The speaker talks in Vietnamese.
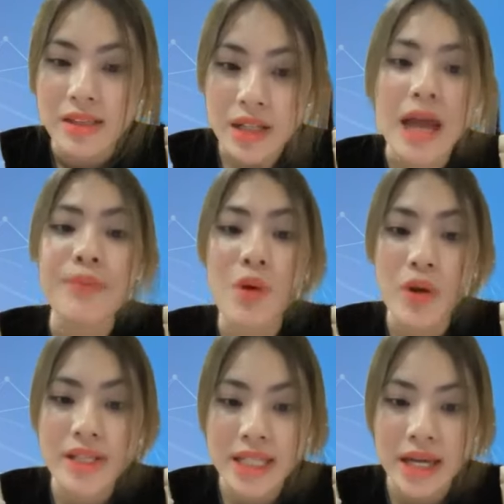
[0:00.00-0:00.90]
Trước i pê o
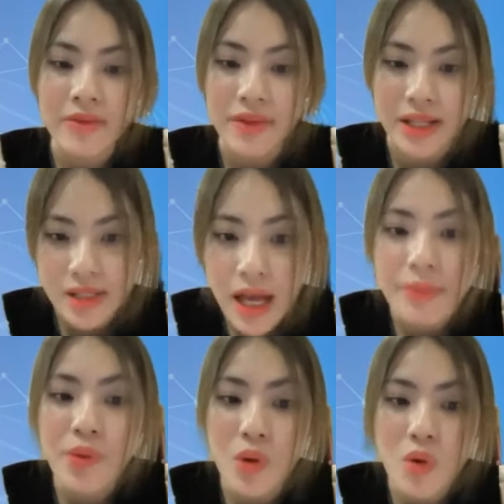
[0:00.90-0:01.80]
anh chị nhé, phải trước i
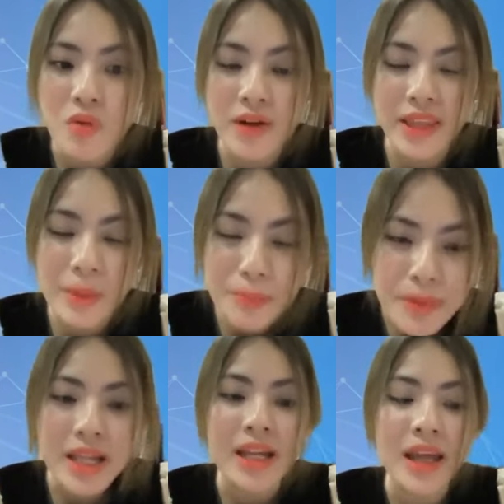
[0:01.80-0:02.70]
pê o, và đặc
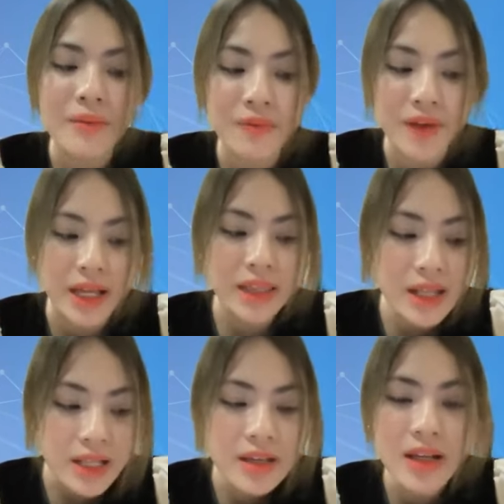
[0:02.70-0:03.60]
biệt là phải
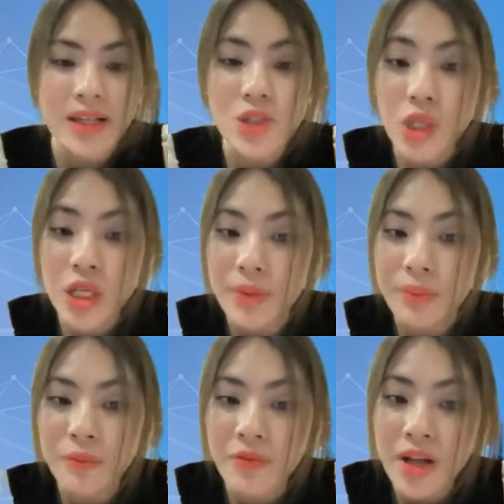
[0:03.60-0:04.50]
tích những cái doanh nghiệp
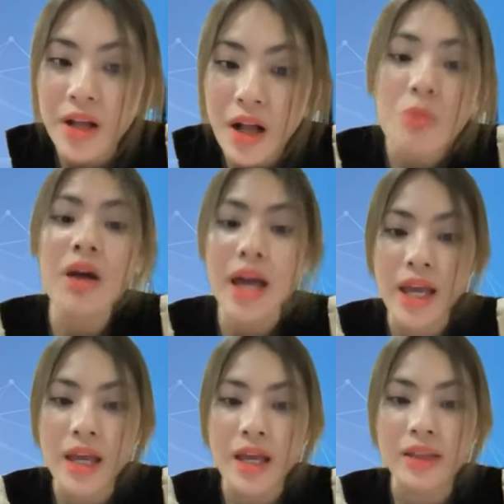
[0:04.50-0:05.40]
về công nghệ,
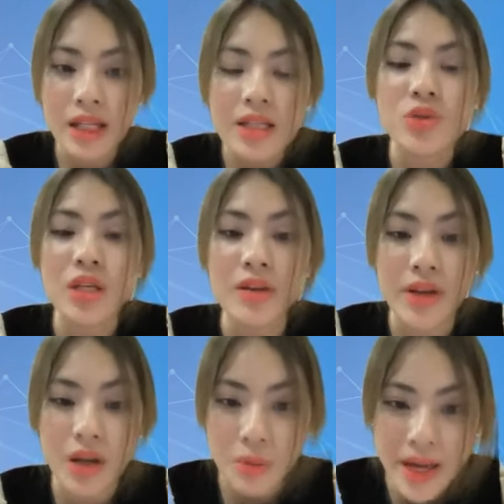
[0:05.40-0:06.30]
tích những doanh nghiệp
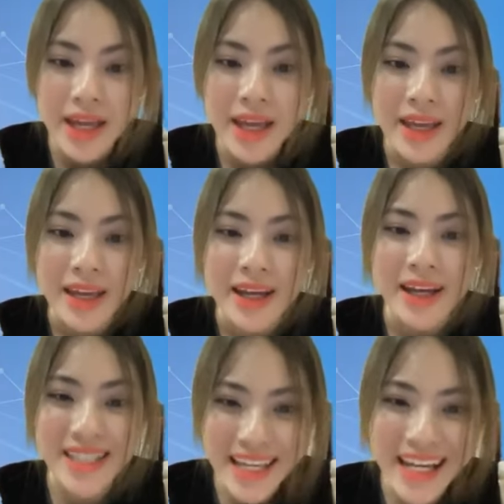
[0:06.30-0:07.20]
về công nghệ
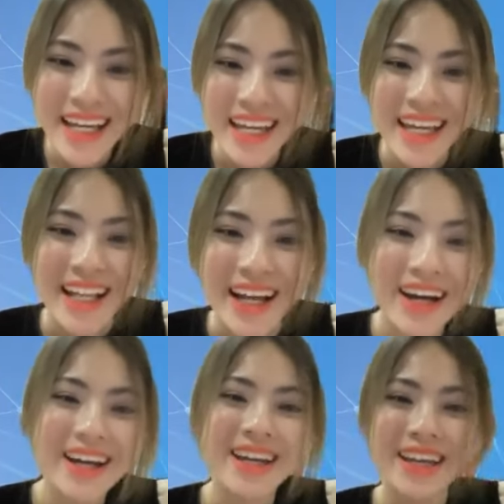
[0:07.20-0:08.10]
anh chị nhé.
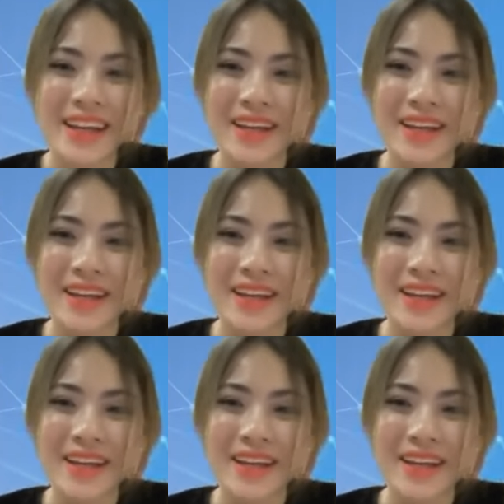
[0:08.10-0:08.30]
Đó.